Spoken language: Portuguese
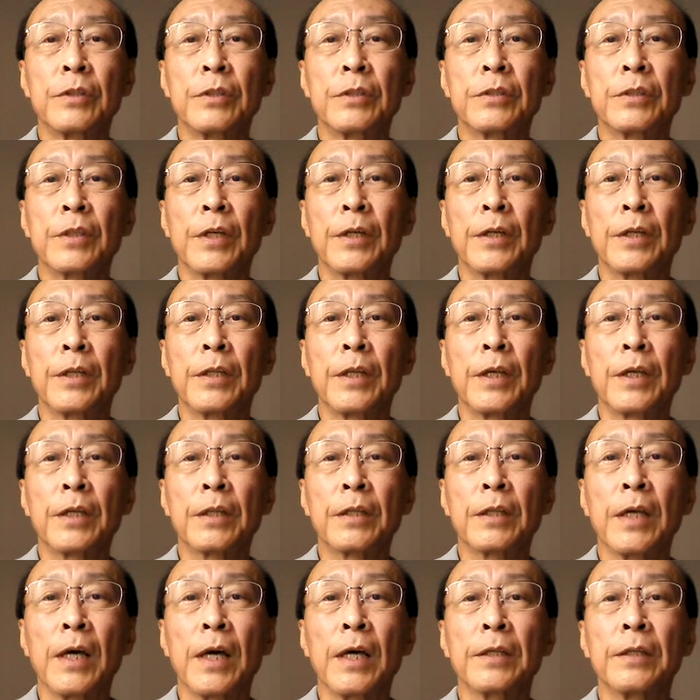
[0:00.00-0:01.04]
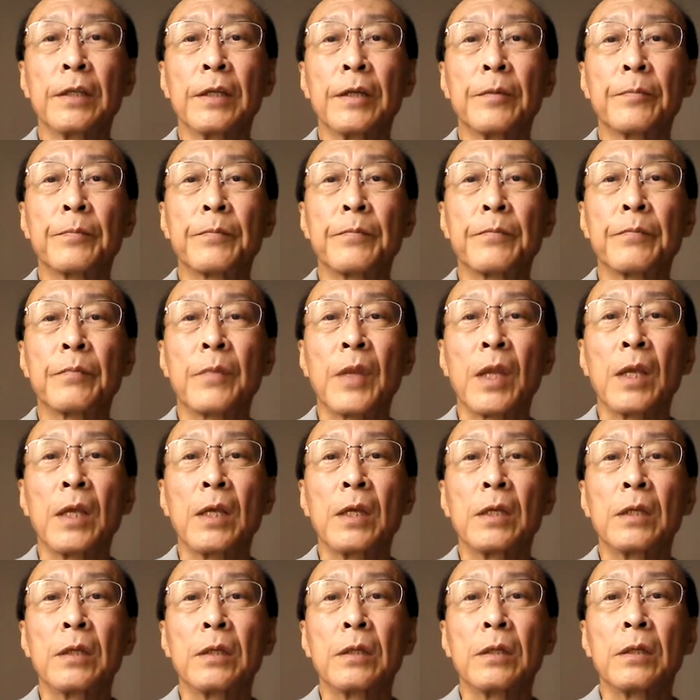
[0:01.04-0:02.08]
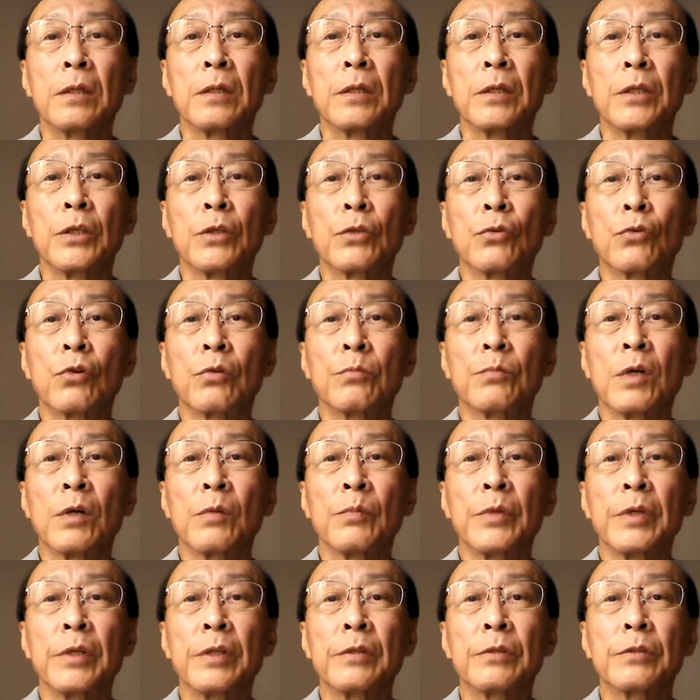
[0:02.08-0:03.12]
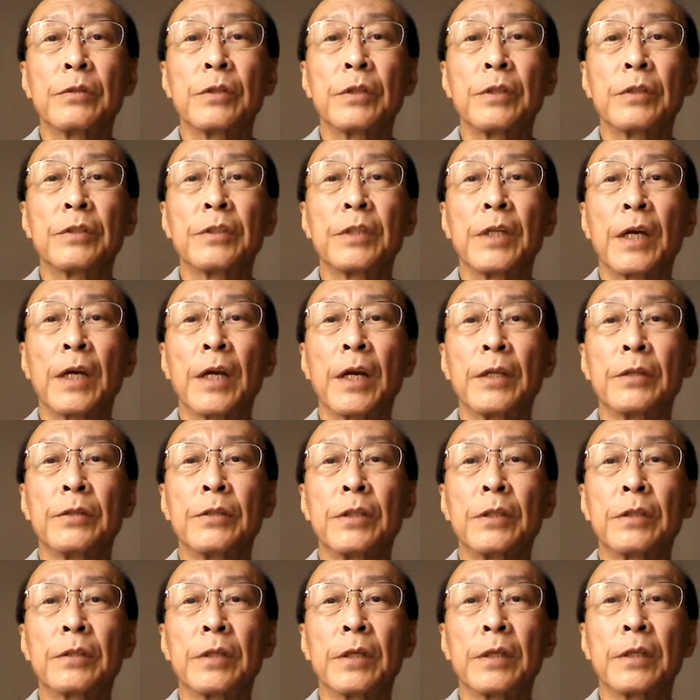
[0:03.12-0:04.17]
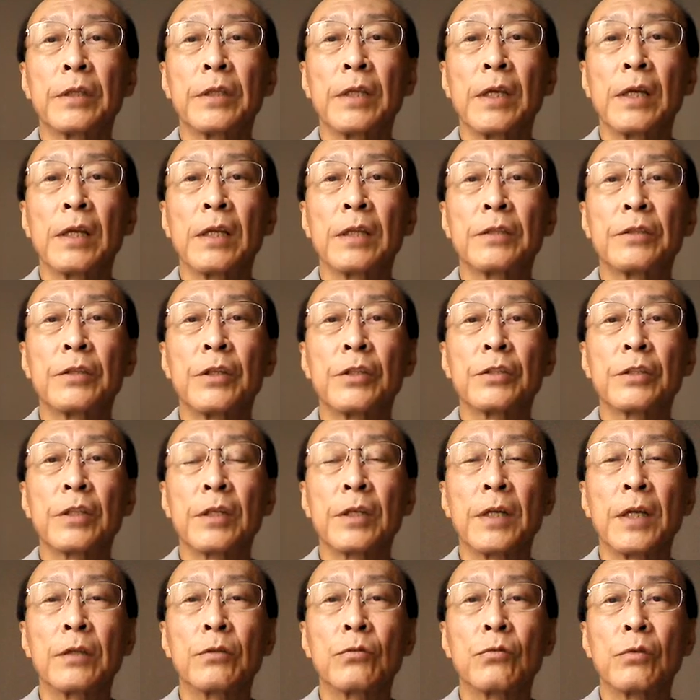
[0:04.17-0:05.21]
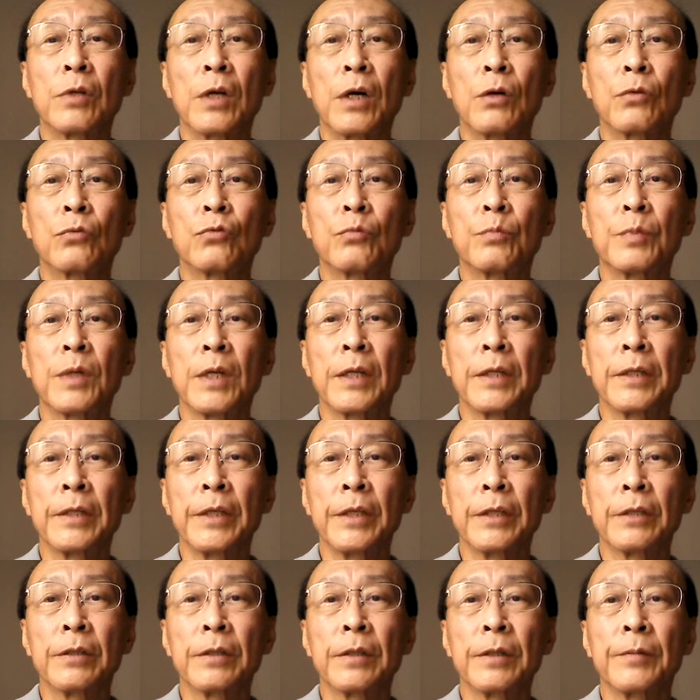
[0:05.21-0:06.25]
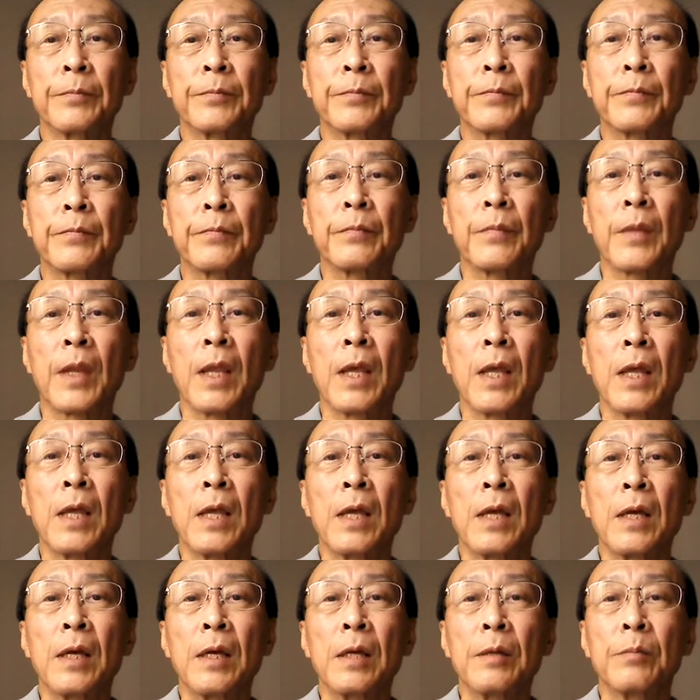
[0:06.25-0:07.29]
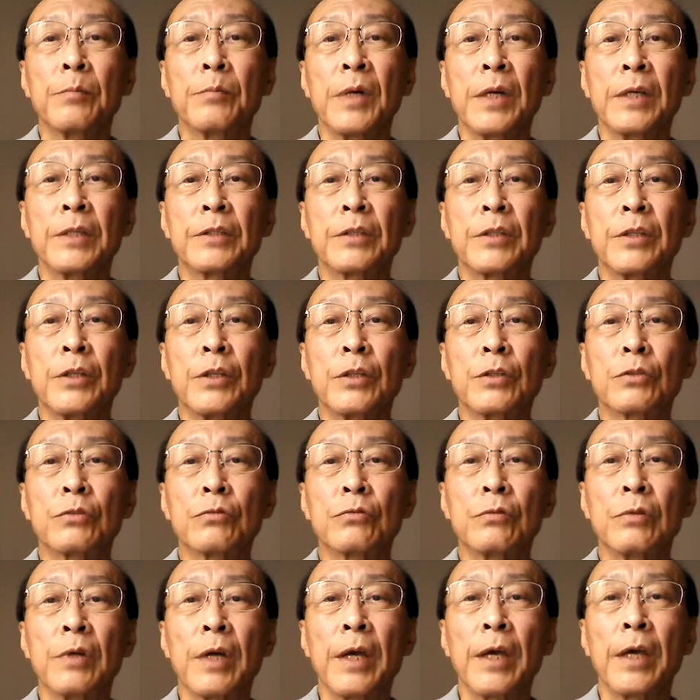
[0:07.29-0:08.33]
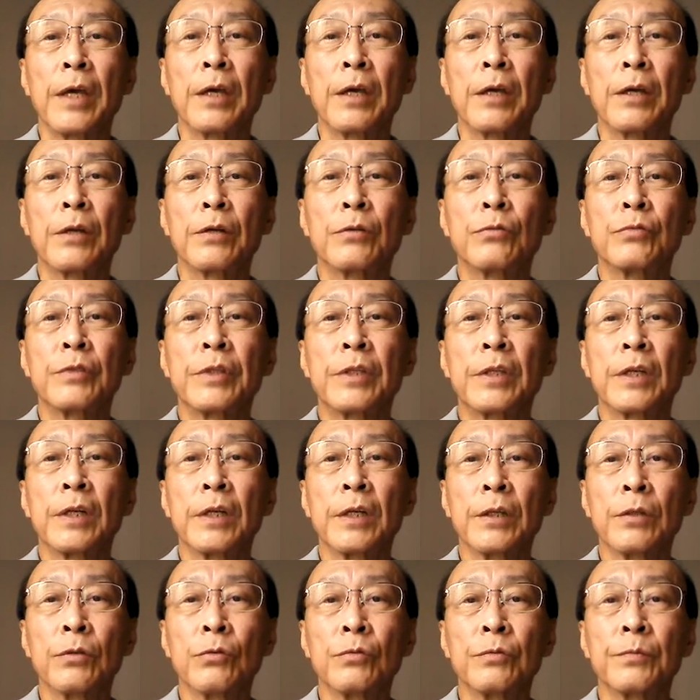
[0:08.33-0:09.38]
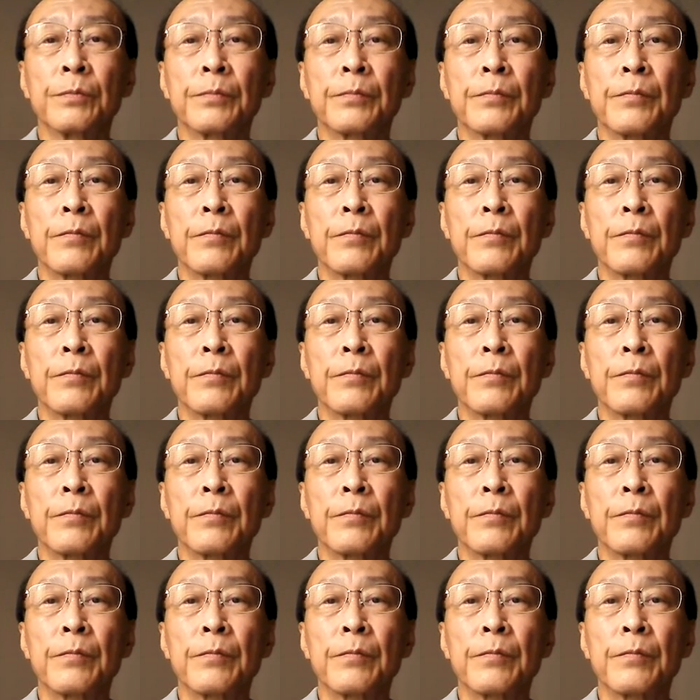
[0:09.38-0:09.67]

de ser detectada e normalmente se acredita que ela seja natural do planeta, mas que isso é um engano.